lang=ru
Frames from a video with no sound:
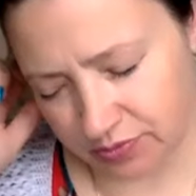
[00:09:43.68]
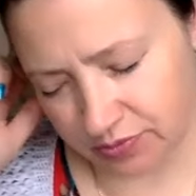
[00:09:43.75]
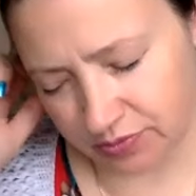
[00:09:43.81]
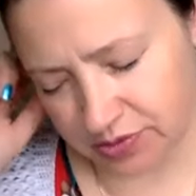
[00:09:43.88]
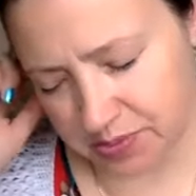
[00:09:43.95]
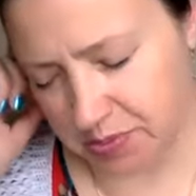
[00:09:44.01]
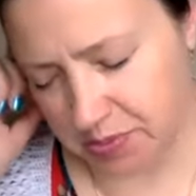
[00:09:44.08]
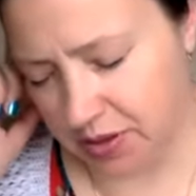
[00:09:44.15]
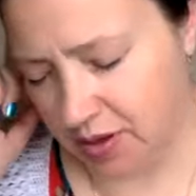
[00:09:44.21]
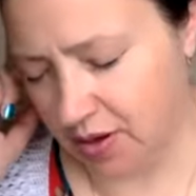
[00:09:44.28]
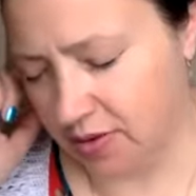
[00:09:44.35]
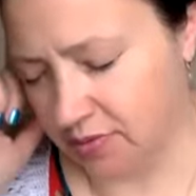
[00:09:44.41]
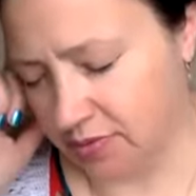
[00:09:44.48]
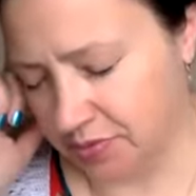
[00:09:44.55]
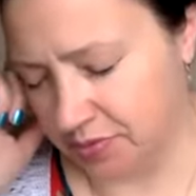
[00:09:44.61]

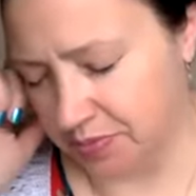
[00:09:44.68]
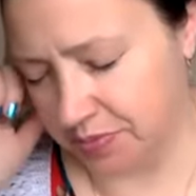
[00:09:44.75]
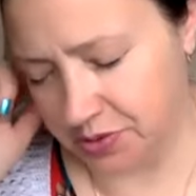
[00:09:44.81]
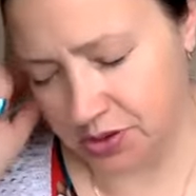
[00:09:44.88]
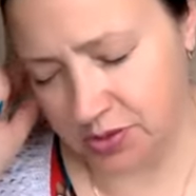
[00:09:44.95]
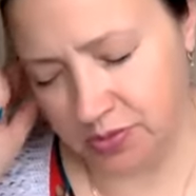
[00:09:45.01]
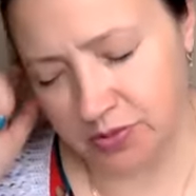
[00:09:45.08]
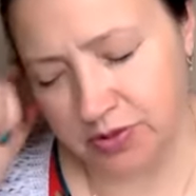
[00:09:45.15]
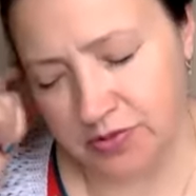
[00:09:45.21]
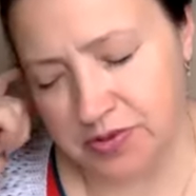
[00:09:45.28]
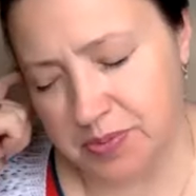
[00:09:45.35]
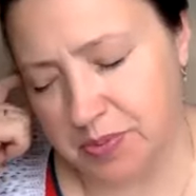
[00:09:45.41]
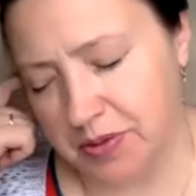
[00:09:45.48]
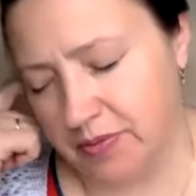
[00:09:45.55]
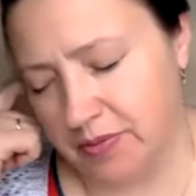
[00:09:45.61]
вспоминаю, почему-то
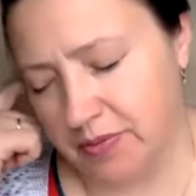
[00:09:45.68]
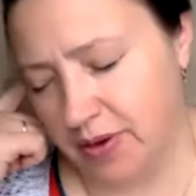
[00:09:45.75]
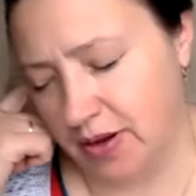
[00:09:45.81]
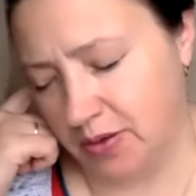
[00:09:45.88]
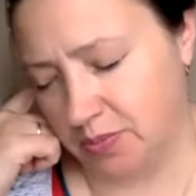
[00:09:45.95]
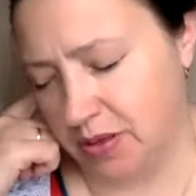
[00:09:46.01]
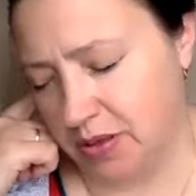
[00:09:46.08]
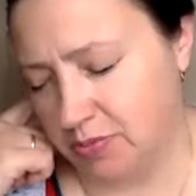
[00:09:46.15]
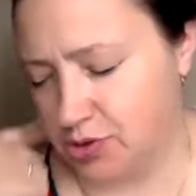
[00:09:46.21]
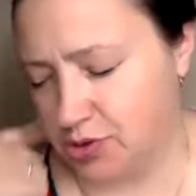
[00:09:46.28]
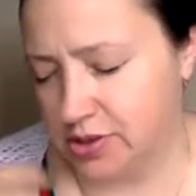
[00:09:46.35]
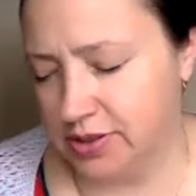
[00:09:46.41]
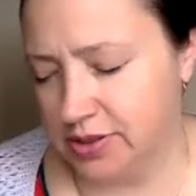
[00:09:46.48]
всплывает бабушка,